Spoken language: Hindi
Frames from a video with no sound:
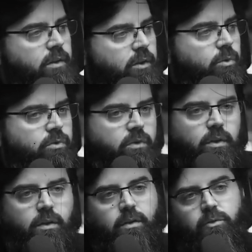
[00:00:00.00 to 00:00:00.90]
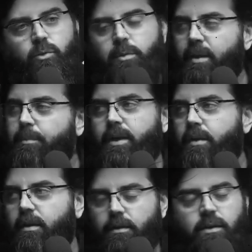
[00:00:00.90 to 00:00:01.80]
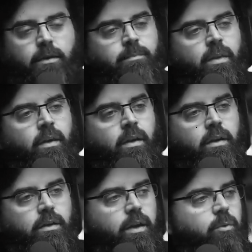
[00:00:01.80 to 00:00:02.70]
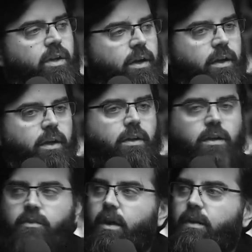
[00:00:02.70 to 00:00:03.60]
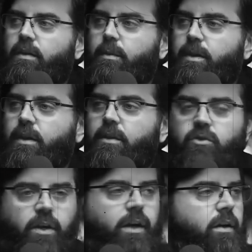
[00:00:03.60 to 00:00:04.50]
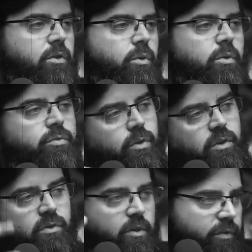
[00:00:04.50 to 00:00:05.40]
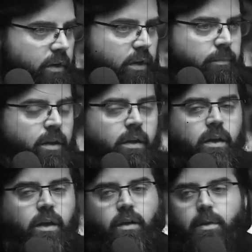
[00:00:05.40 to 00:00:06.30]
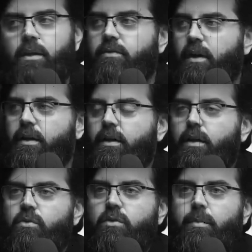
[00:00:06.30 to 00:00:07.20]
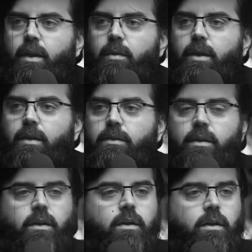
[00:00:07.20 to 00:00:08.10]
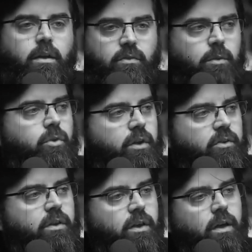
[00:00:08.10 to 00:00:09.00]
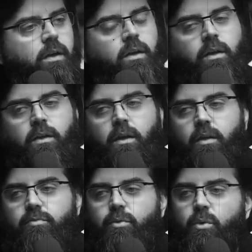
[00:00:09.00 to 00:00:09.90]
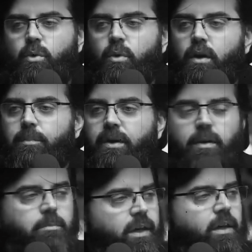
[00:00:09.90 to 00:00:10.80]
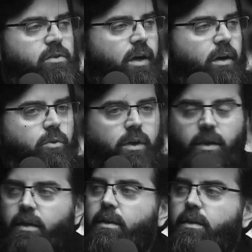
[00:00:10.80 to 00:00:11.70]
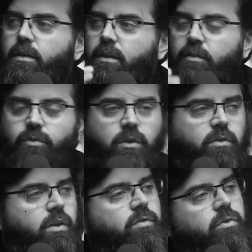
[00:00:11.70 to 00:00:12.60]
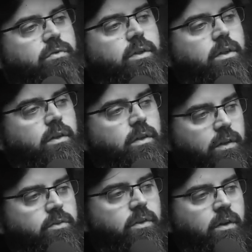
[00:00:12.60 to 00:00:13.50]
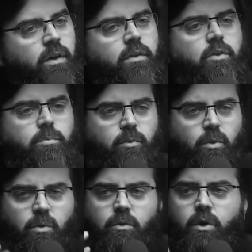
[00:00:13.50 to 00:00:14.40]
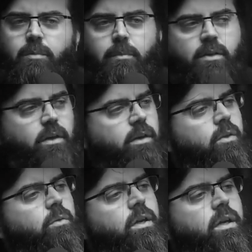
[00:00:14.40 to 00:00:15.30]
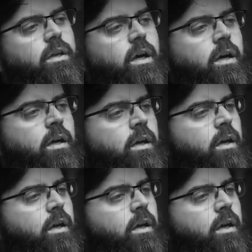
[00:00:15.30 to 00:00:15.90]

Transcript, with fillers: कर देती हूँ इस जो भी मेरे पेट के अंदर है यानी वो डेडिकेट करना चाह रही थी अपने चाइल्ड को फॉर द सेक ऑफ अल्लाह एंड बनी इसराइल का उस ज़माने में ये एक कस्टम और ट्रेडिशन था कि वो अपने मेल चाइल्ड को डेडिकेट कर देते थे फॉर द सर्विस ऑफ द रिलीजन जिसमें वो कोई इमामत करते होंगे या